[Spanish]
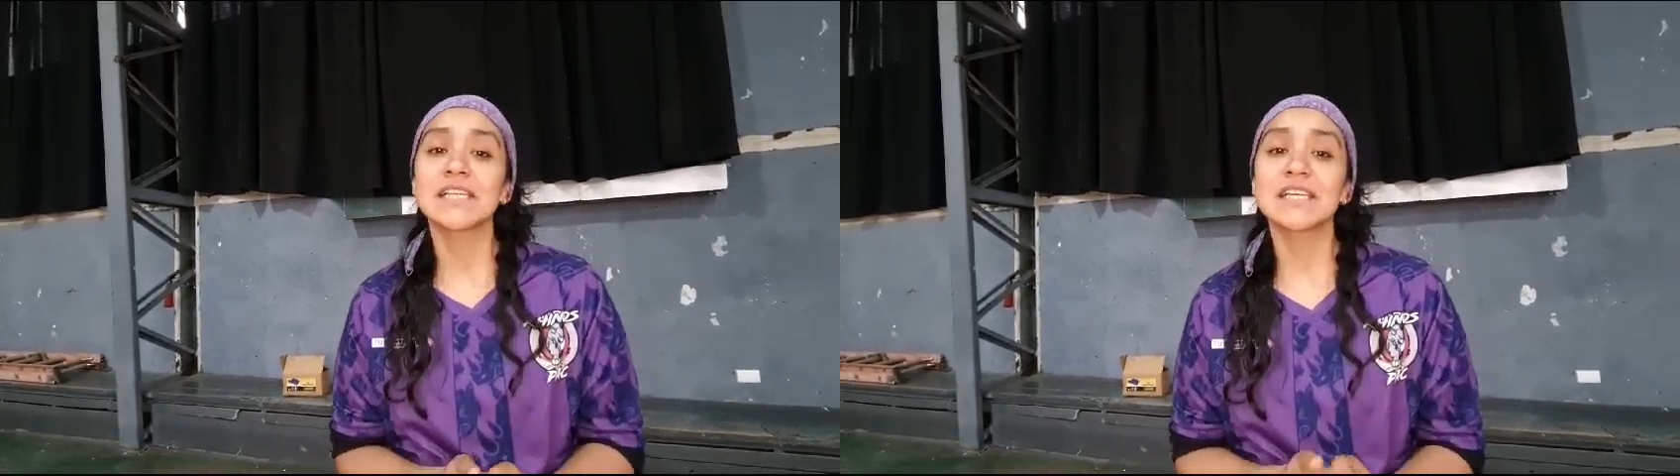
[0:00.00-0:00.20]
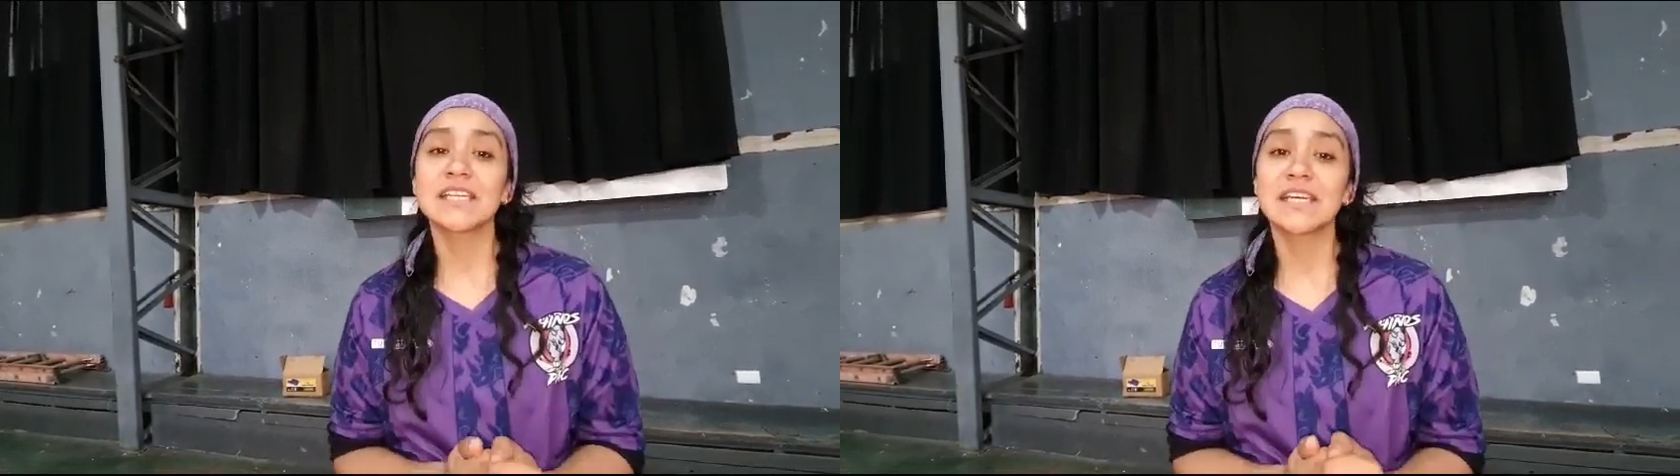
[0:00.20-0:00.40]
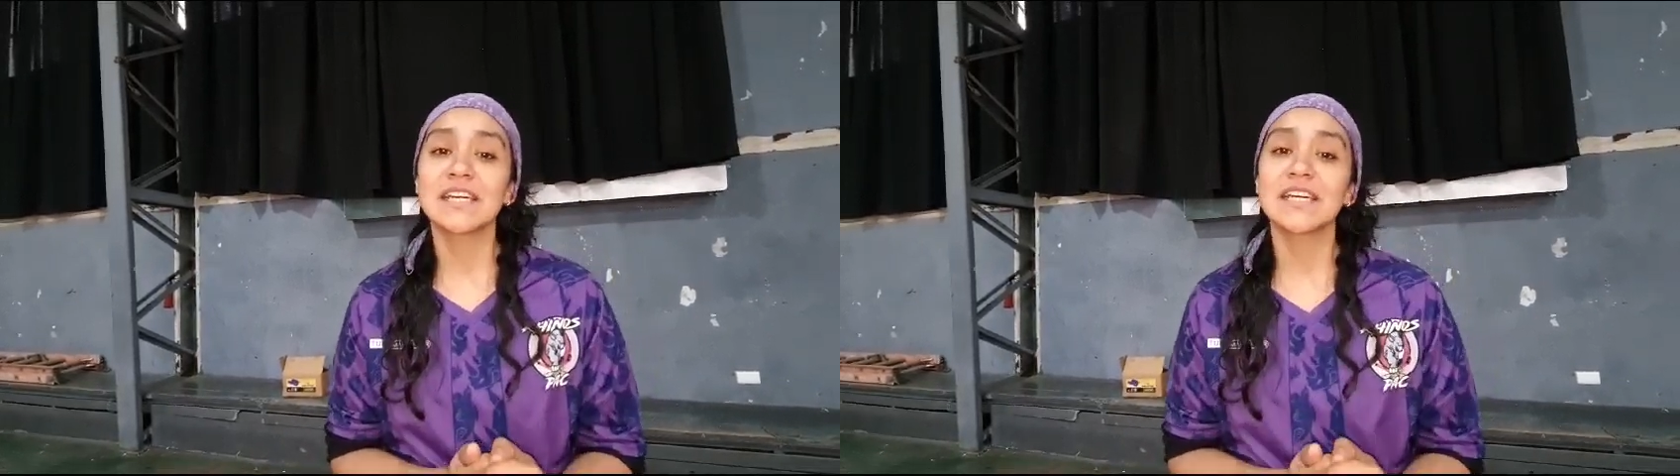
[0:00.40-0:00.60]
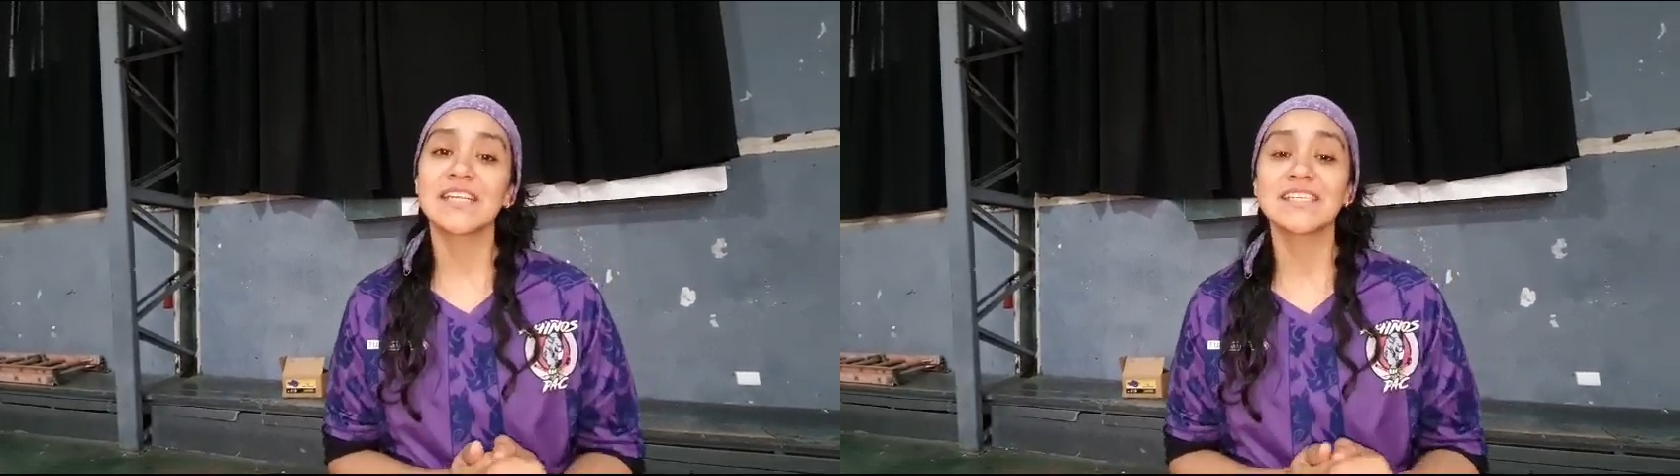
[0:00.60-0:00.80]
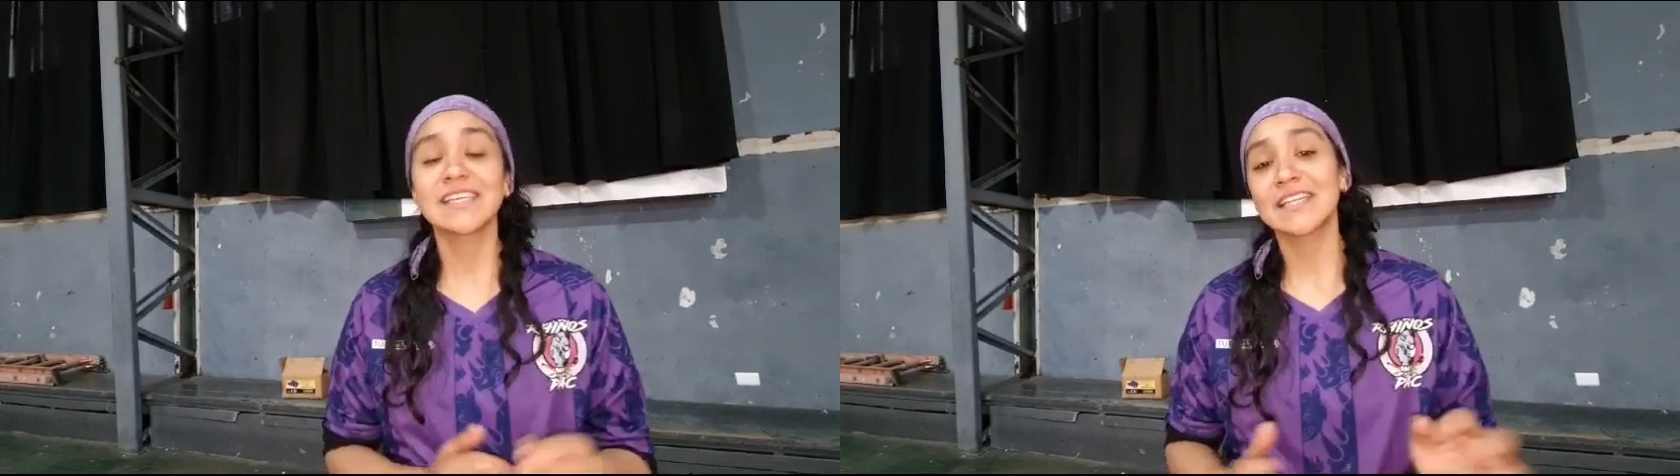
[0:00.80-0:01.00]
de esta
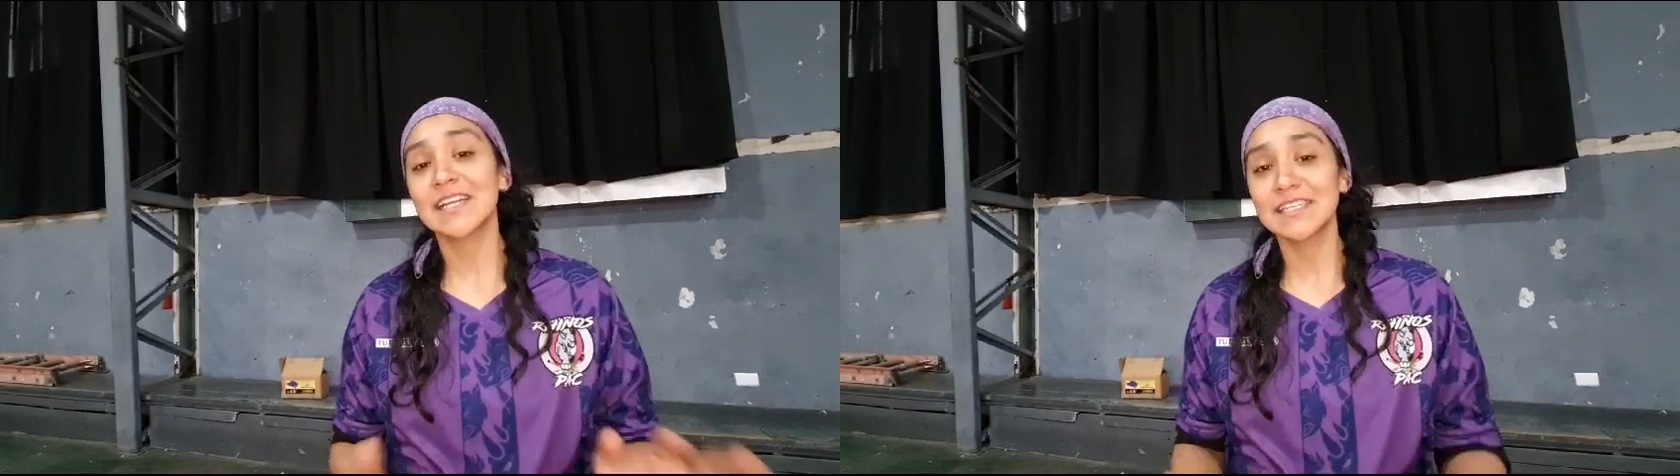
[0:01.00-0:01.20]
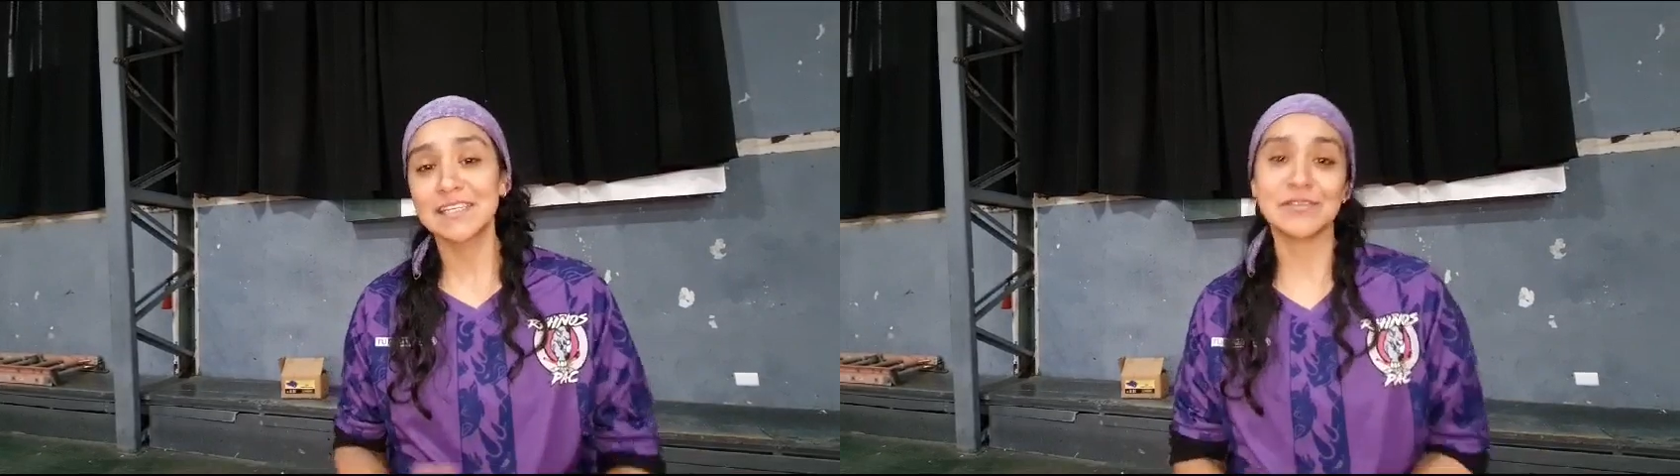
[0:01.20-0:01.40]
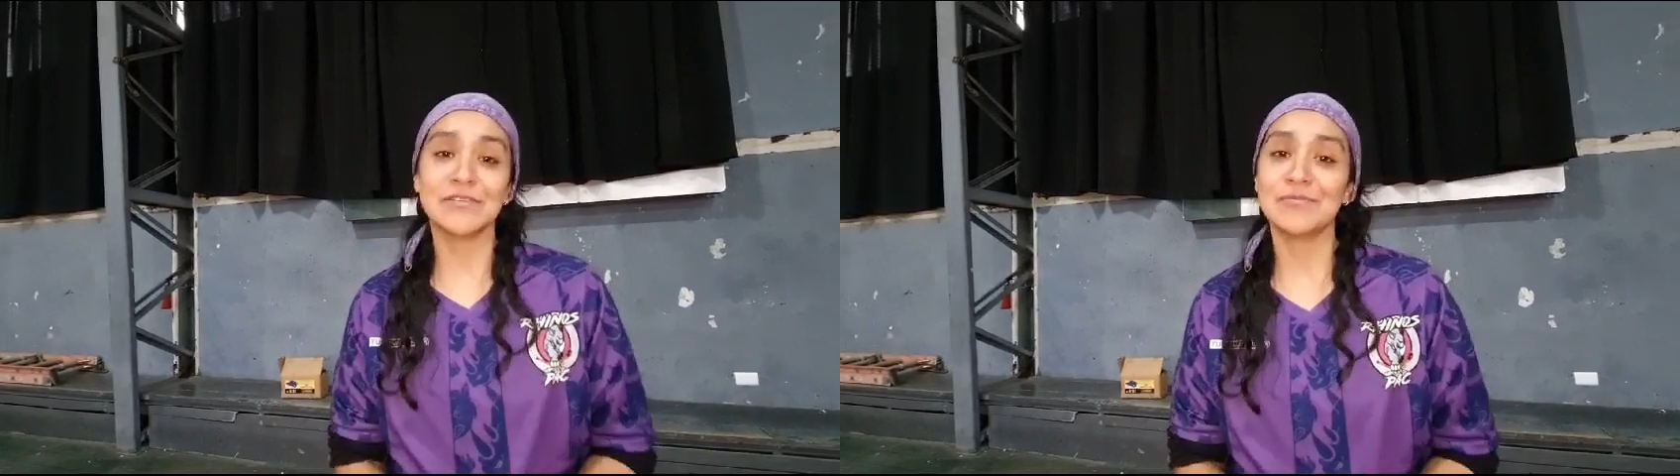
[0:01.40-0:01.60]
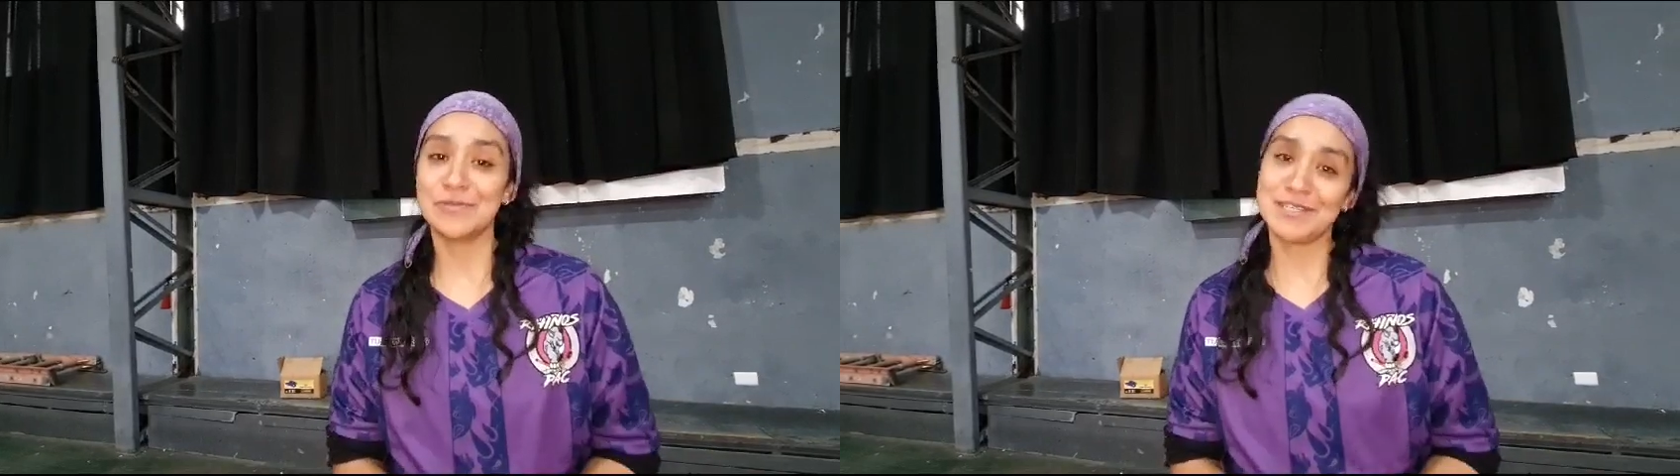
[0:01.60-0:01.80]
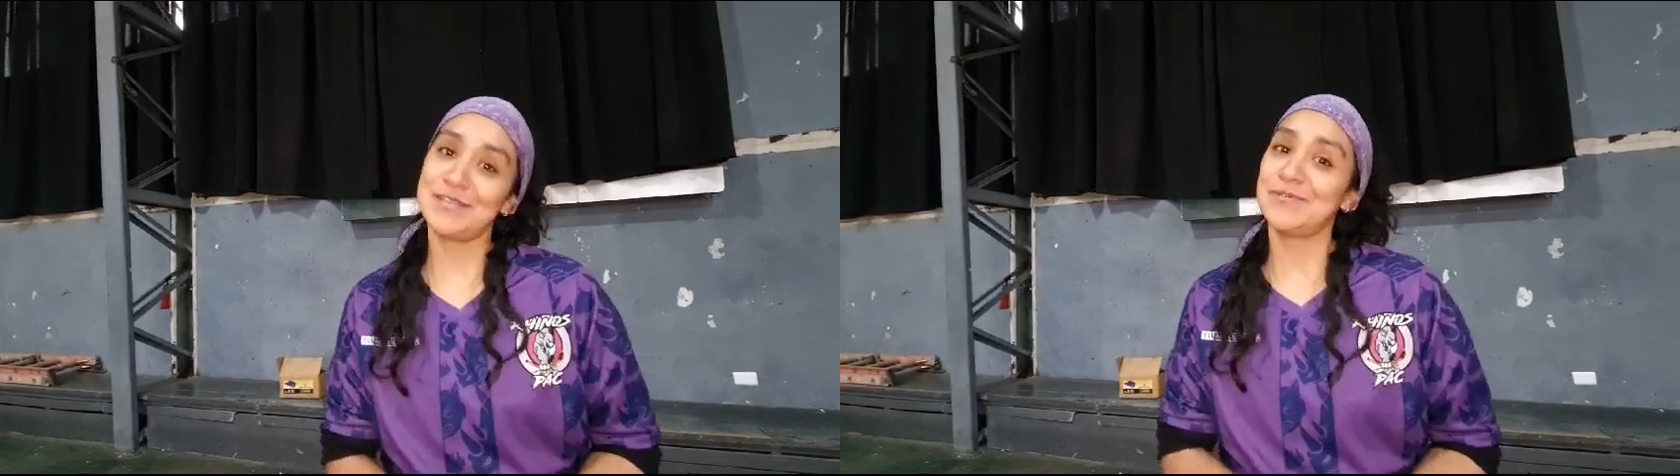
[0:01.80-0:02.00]
descentralización, como
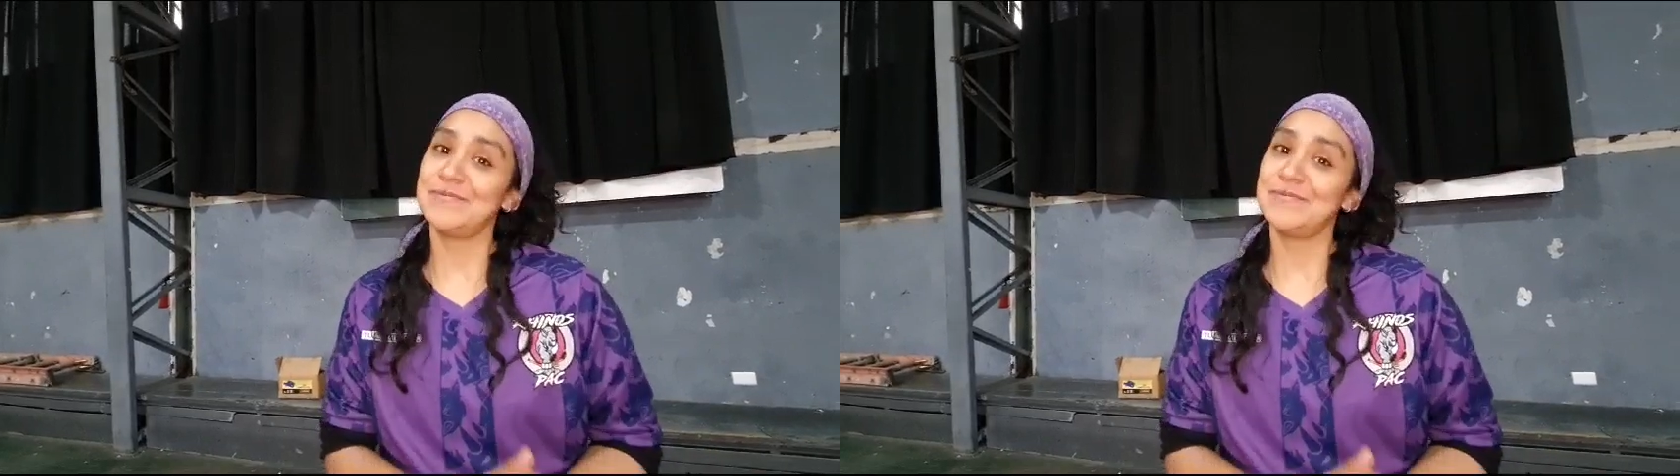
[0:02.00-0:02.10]
dices.